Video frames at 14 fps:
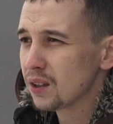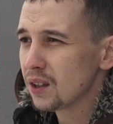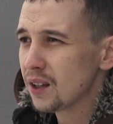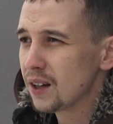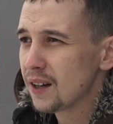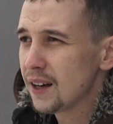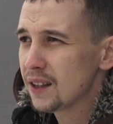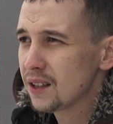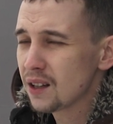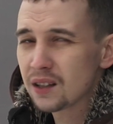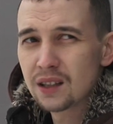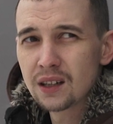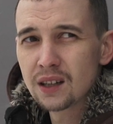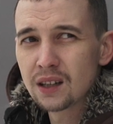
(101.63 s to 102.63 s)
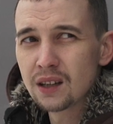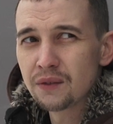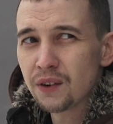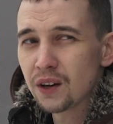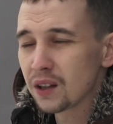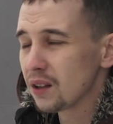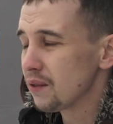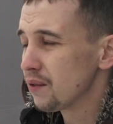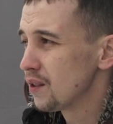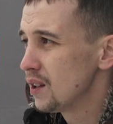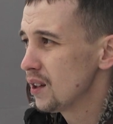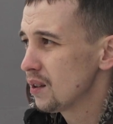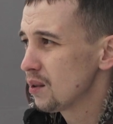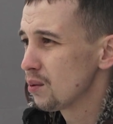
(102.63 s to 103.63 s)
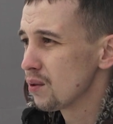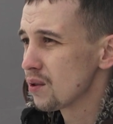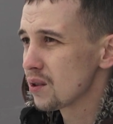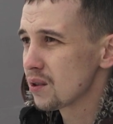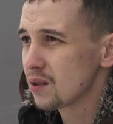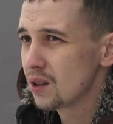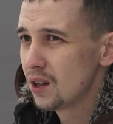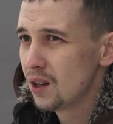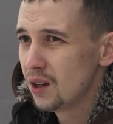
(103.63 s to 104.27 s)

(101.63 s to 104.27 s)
на догадках, никаких фактов нет, то есть